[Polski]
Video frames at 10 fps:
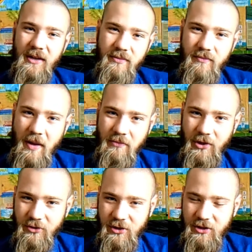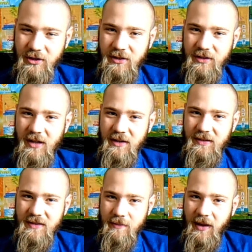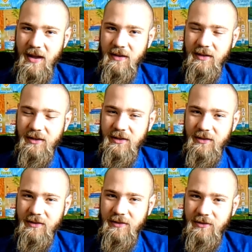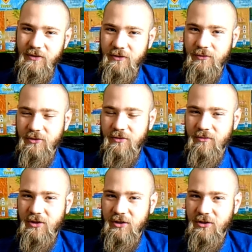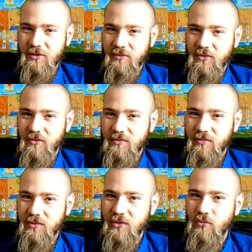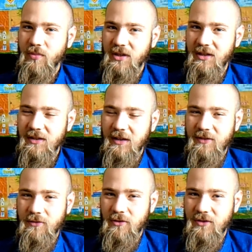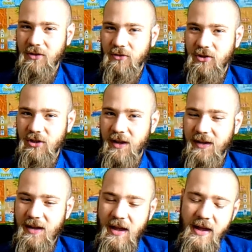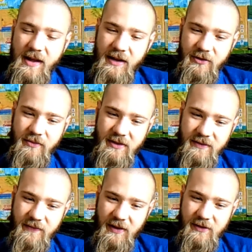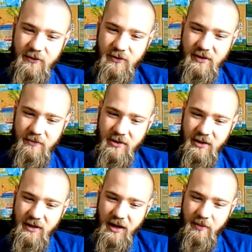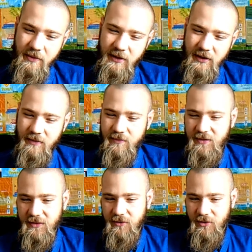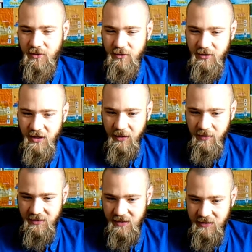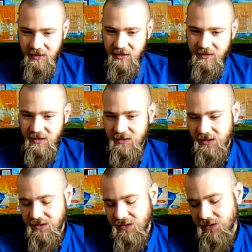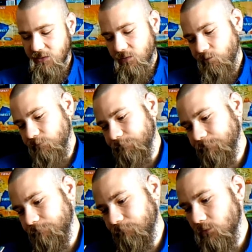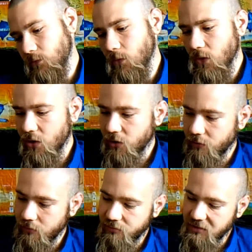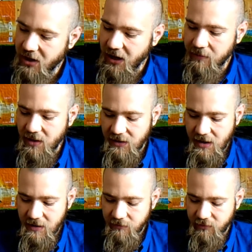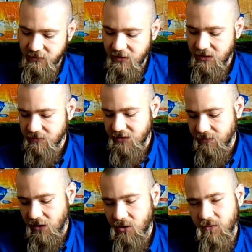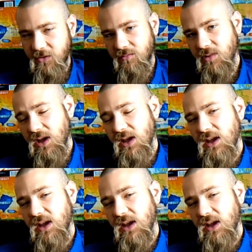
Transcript: Mam troszeczkę tych danych zebranych, y, w związku z czym myślę, że to było, byłby interesujący odcinek. Natomiast wracając do samej yerba mate campesino, herbas adelgazantes, y, mm, no yerba ta pod względem smakowym